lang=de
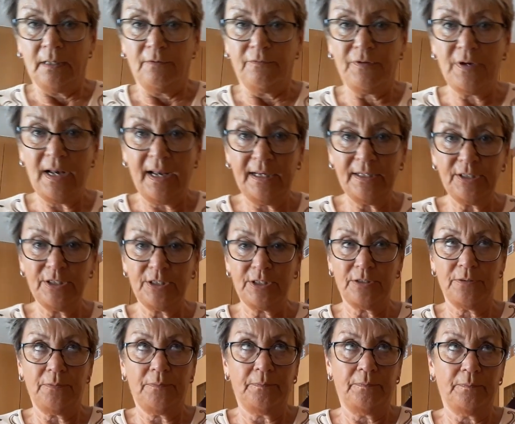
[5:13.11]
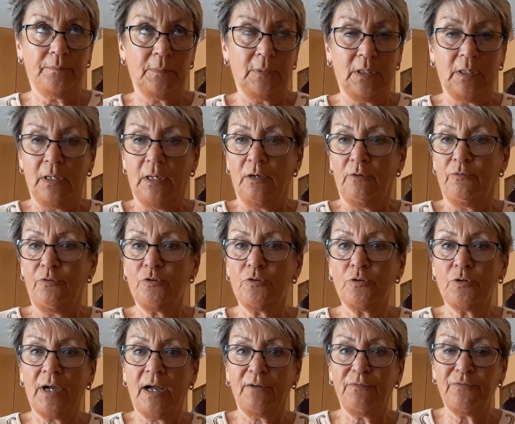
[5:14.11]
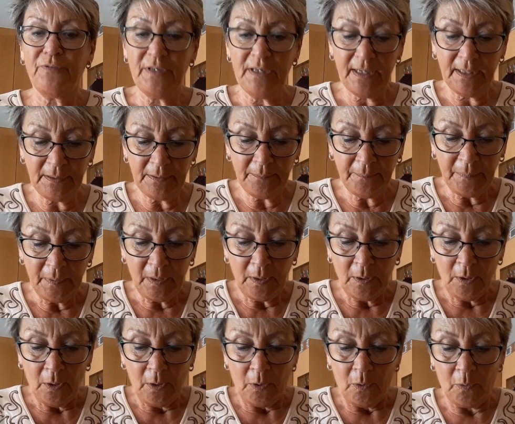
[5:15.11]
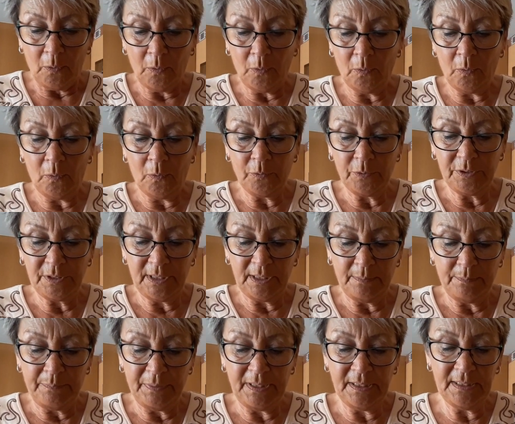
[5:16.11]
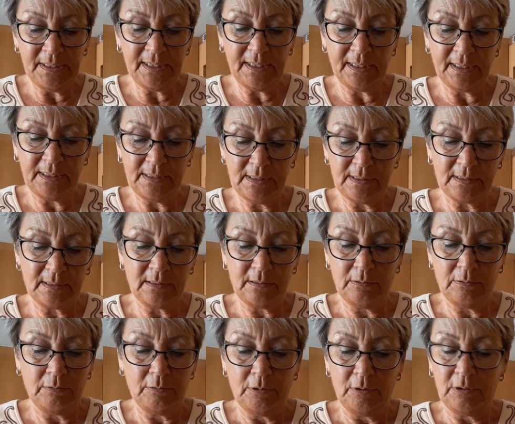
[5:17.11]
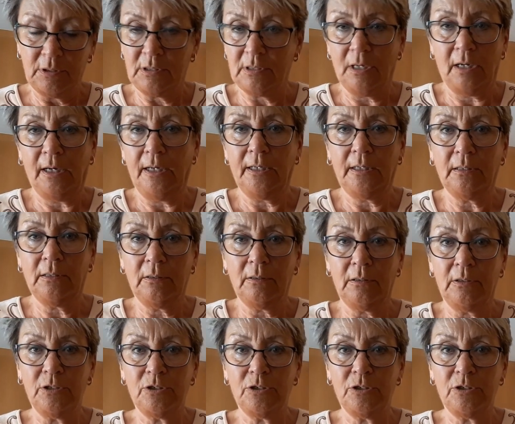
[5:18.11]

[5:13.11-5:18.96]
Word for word: vielleicht fotografieren und in Pinterest zeigen.